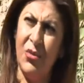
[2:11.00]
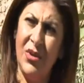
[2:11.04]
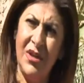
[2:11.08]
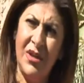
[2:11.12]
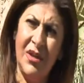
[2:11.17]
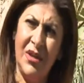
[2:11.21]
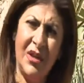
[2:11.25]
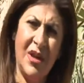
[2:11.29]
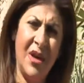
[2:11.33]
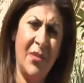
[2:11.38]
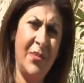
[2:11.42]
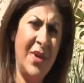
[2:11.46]

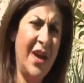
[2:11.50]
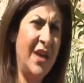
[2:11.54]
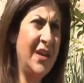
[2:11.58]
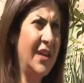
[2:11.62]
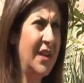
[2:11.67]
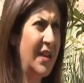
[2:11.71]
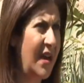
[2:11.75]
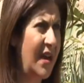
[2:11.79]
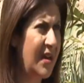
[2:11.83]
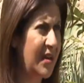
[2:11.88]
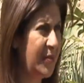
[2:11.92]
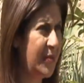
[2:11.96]

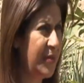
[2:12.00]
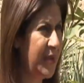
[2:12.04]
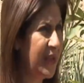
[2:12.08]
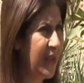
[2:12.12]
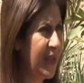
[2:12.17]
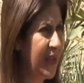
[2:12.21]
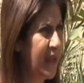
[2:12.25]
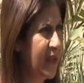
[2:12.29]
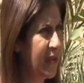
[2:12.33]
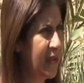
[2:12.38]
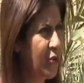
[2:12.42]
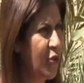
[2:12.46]
والقبائل
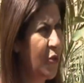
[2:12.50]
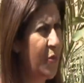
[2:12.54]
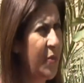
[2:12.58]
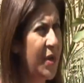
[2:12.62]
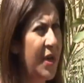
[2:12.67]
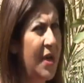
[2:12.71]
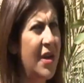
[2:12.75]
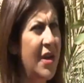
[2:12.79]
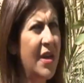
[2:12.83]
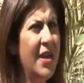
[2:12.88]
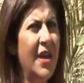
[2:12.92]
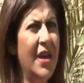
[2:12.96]
العربية
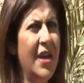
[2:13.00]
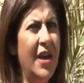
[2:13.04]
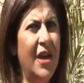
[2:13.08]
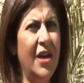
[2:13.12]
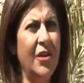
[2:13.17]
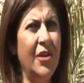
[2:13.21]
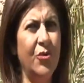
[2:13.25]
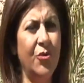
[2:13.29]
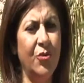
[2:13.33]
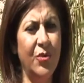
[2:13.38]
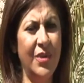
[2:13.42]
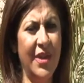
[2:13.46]
الكبرى
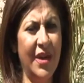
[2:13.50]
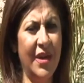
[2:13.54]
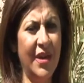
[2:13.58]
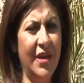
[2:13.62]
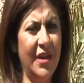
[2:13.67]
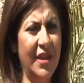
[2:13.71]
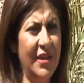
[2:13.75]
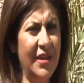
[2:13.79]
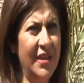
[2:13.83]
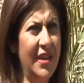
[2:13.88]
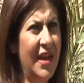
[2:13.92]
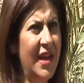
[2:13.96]
حيث
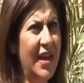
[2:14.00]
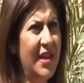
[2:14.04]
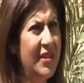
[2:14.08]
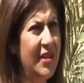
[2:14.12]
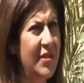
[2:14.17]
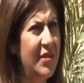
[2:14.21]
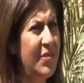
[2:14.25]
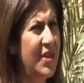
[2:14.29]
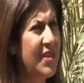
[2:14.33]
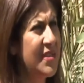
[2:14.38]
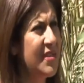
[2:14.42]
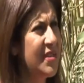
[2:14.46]
دخل إلى
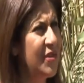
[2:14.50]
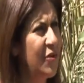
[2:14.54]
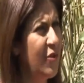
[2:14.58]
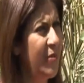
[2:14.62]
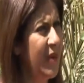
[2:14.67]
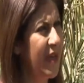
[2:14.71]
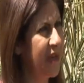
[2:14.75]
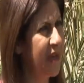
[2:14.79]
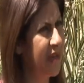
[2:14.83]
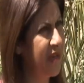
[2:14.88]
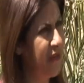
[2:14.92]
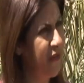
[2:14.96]
هذا المنزل
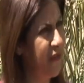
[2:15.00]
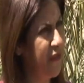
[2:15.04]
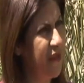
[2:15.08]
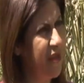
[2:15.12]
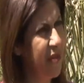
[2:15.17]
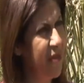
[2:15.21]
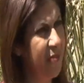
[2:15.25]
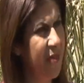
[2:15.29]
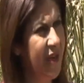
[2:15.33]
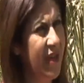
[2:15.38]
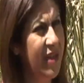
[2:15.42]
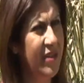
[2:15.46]
ومكث
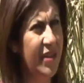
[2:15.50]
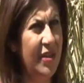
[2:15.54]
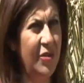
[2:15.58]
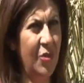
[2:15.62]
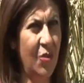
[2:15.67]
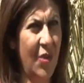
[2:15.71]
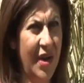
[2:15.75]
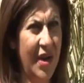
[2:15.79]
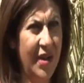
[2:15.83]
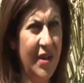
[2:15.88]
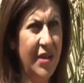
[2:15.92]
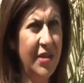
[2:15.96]
فيه بعض
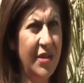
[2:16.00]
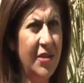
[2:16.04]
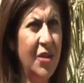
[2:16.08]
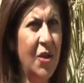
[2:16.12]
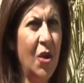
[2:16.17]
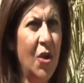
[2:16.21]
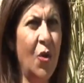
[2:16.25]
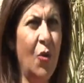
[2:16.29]
الوقت